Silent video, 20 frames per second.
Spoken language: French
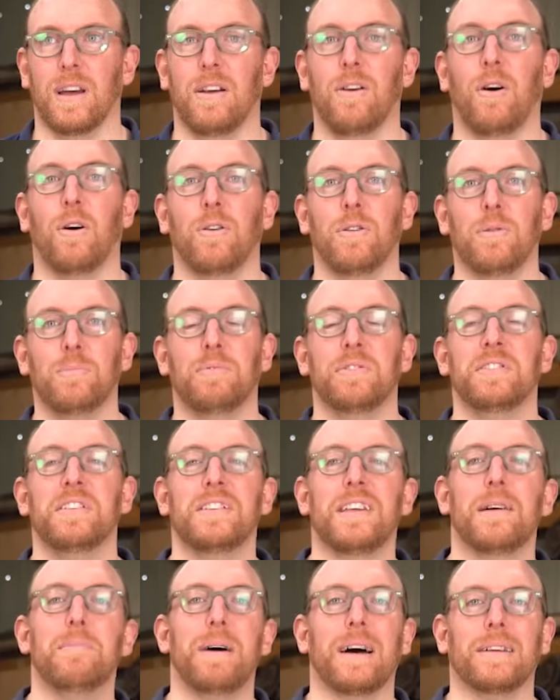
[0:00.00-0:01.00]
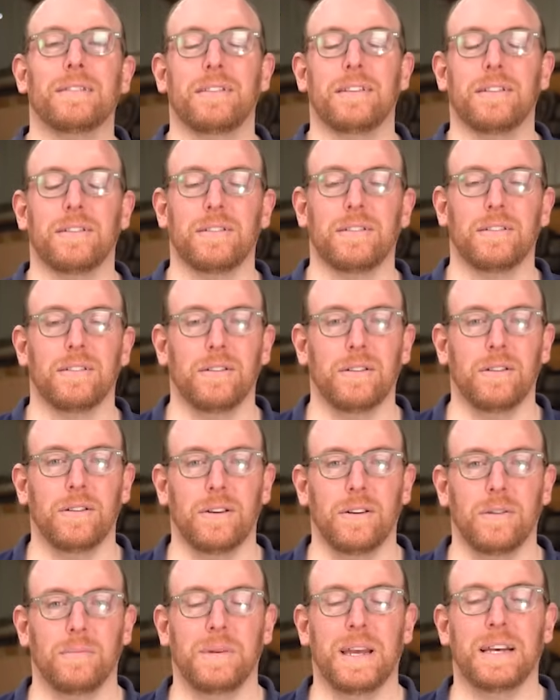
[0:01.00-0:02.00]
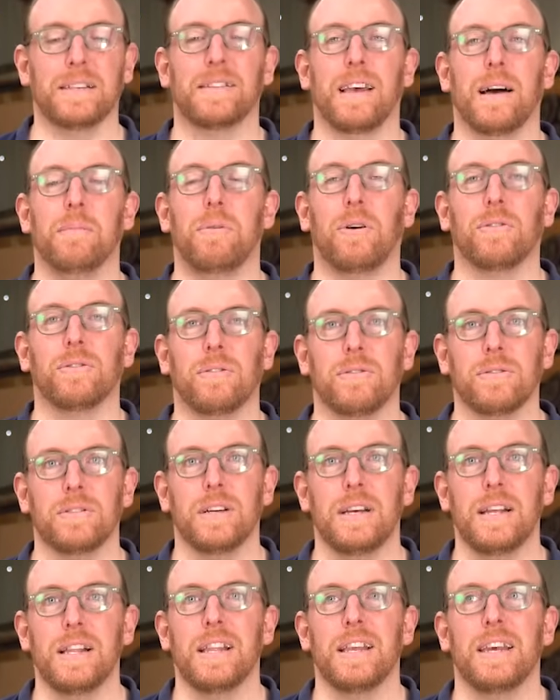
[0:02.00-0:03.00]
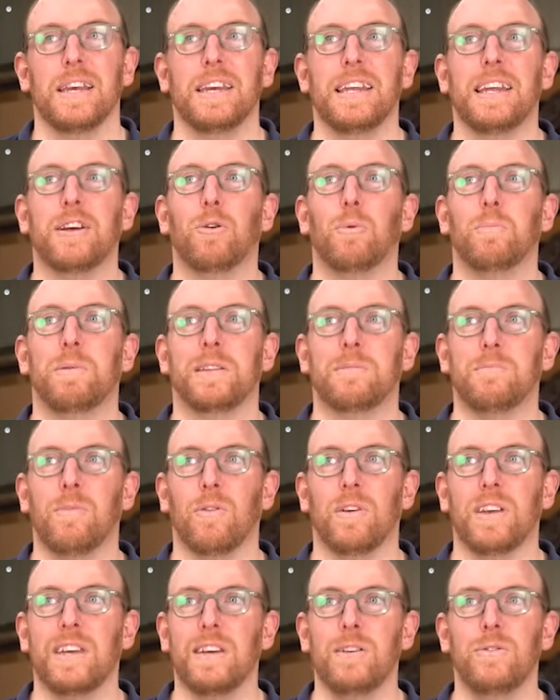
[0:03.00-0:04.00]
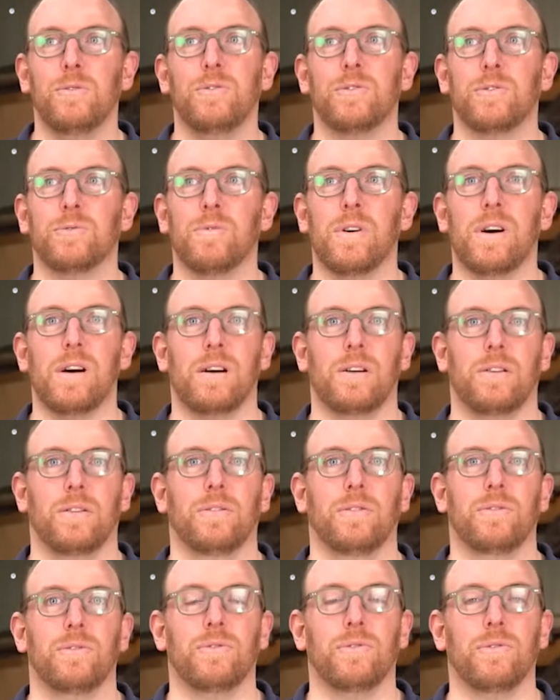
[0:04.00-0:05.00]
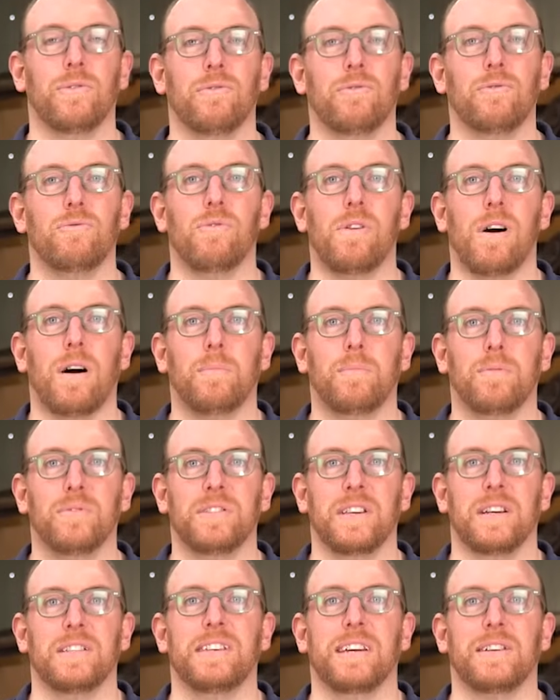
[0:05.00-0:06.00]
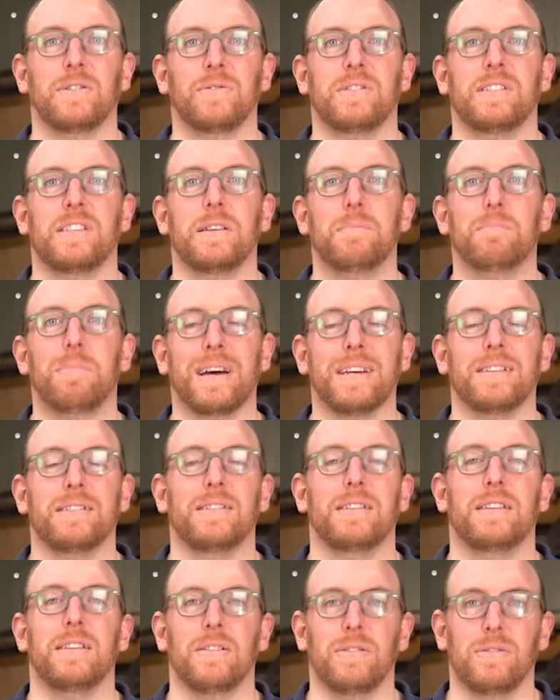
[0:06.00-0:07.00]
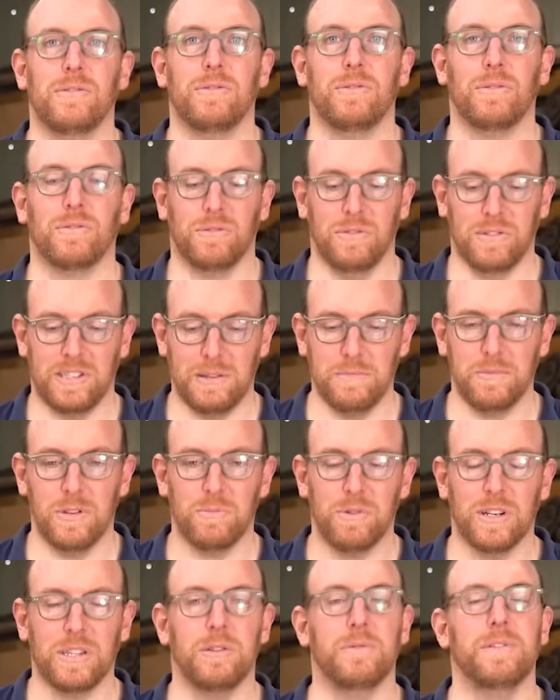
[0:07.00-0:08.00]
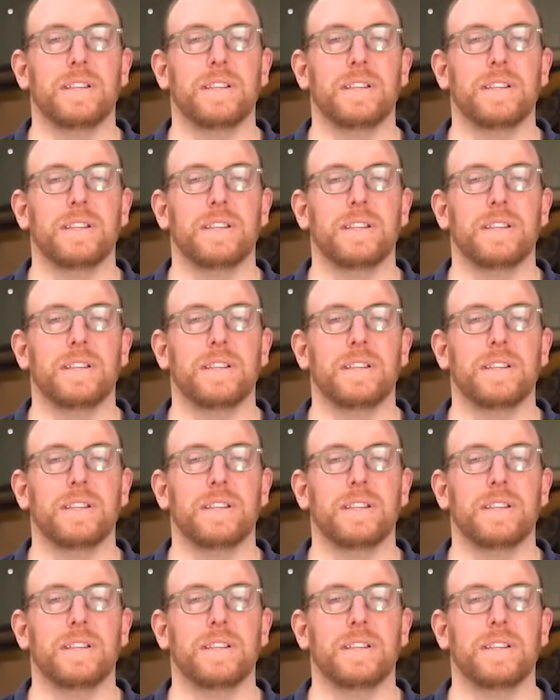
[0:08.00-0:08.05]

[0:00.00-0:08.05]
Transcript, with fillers: Alors une petite aparté, euh, mais assez importante, il est complètement illusoire de vouloir poser un diagnostic précis sur ce type de boîte de